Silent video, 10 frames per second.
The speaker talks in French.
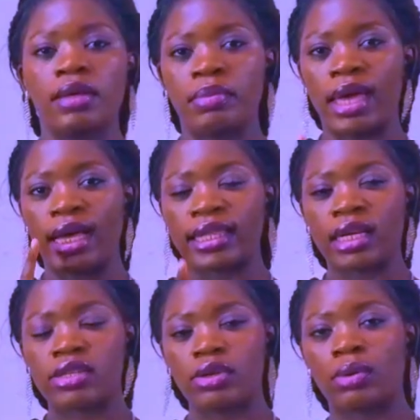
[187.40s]
Mais
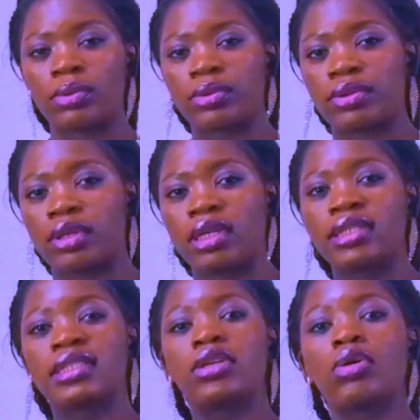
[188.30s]
attention,
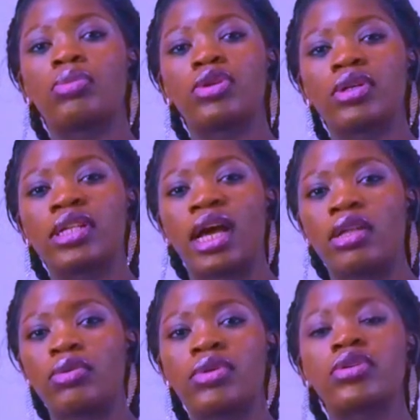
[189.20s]
si au milieu de la
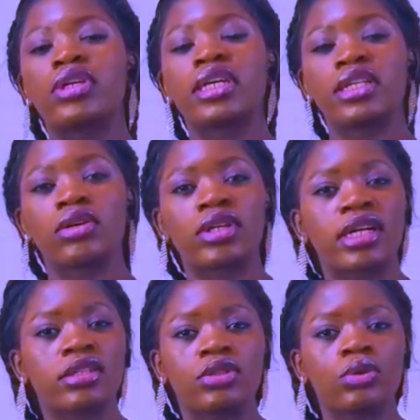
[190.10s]
nuit tu grignotes
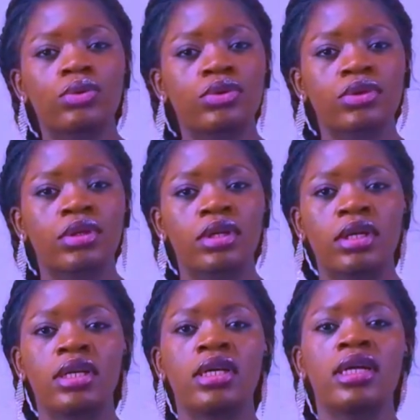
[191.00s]
quelque chose,
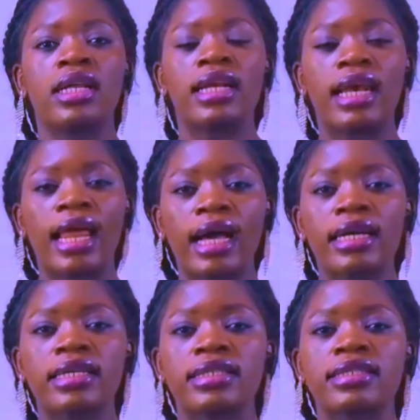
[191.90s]

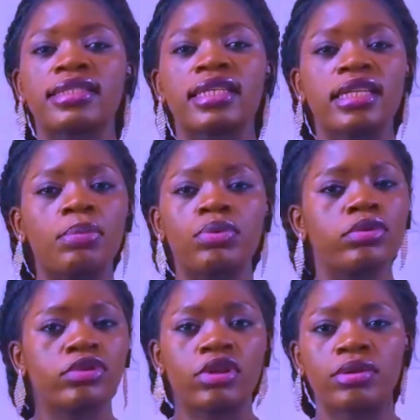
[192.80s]
là, ce n'est plus
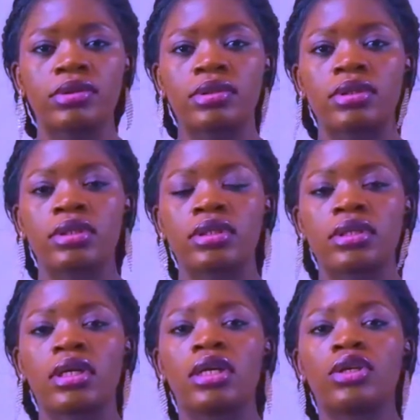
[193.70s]
le jeûne.
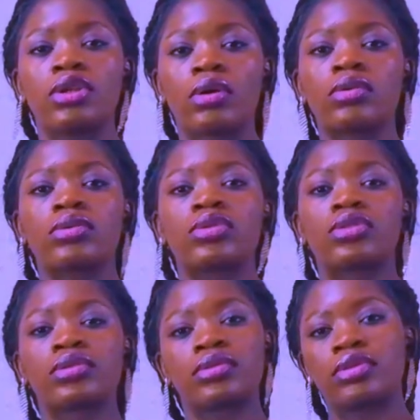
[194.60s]
Donc,
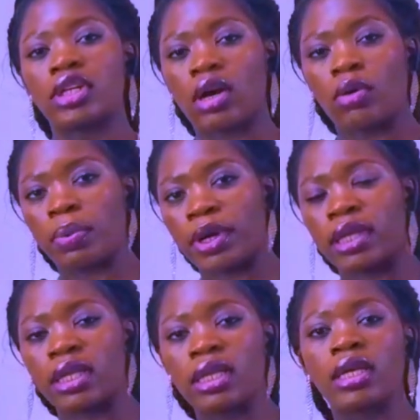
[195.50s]
tu as
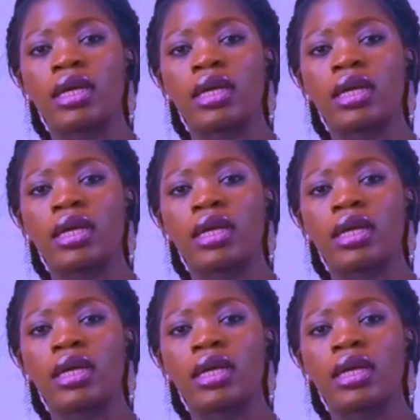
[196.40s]
compris.